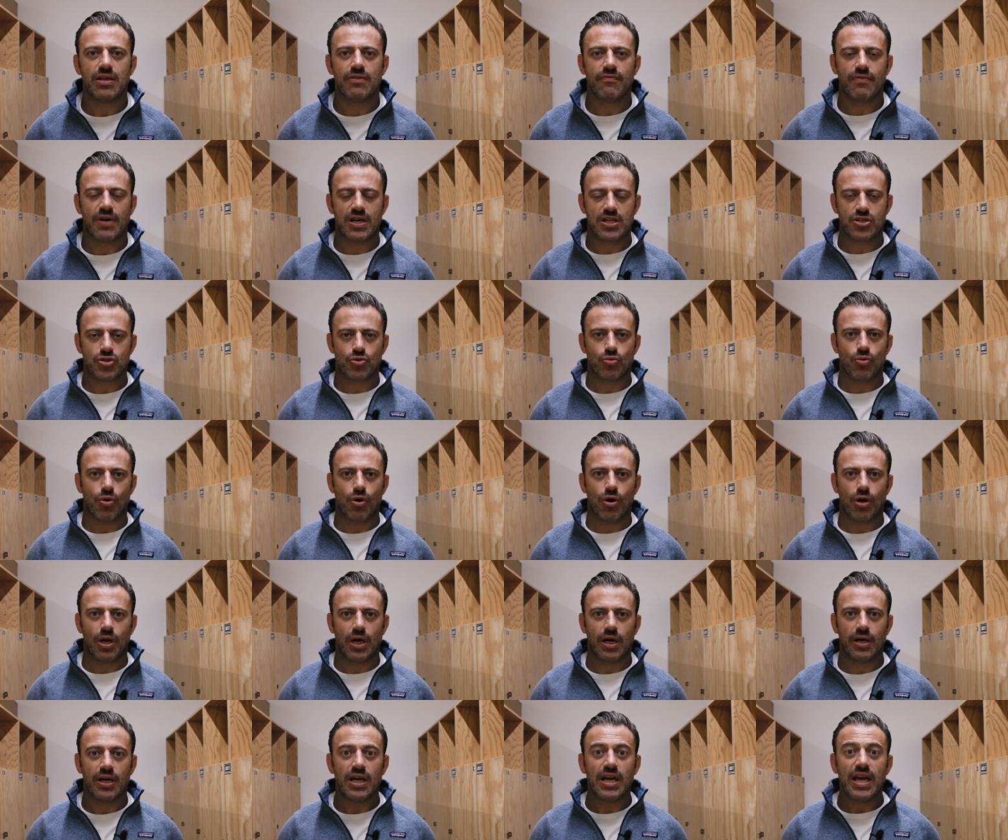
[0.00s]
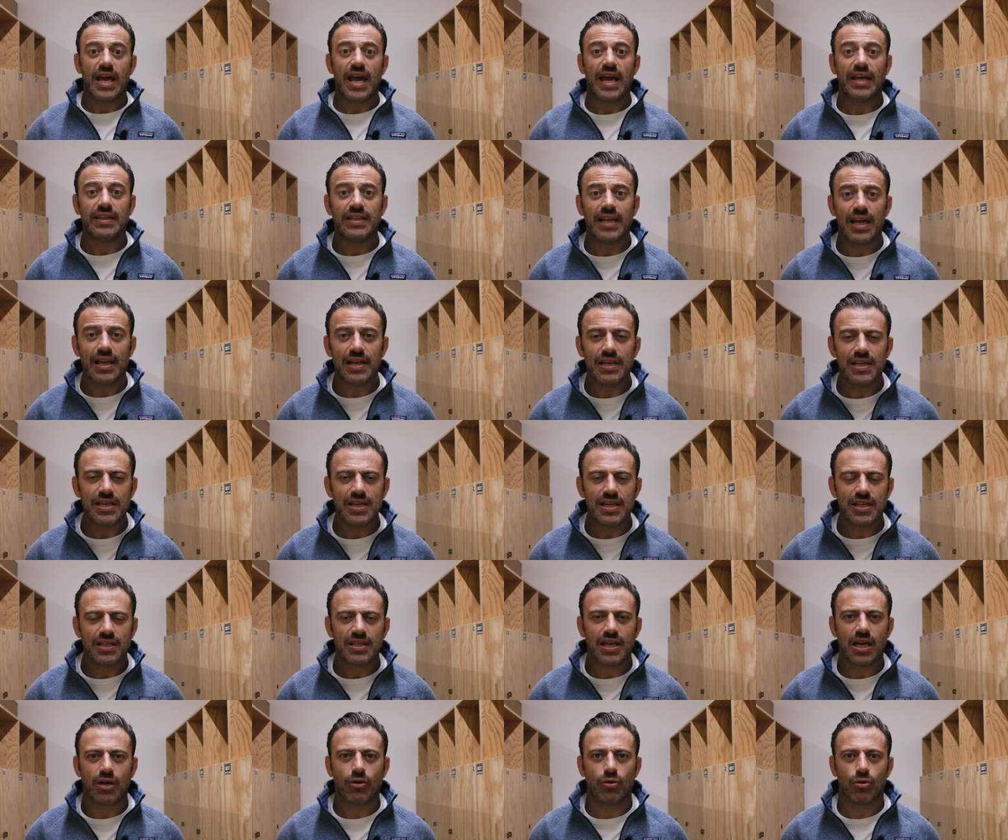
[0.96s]
va a scuola ed è lì
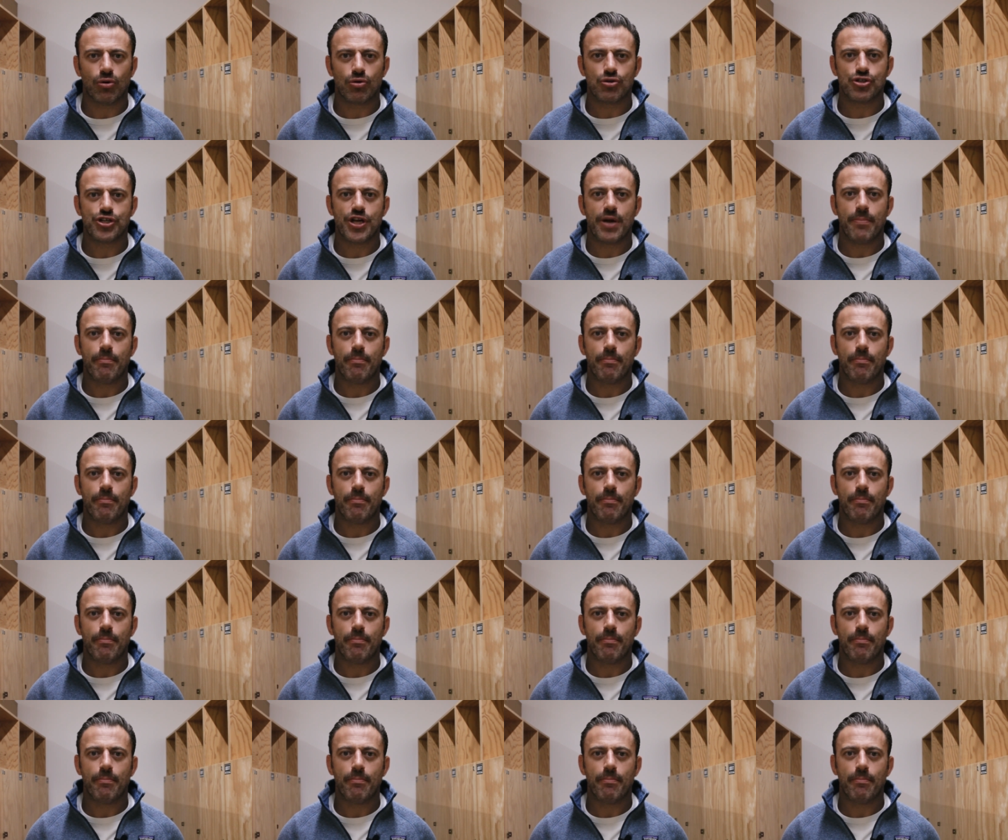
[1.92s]
che conosce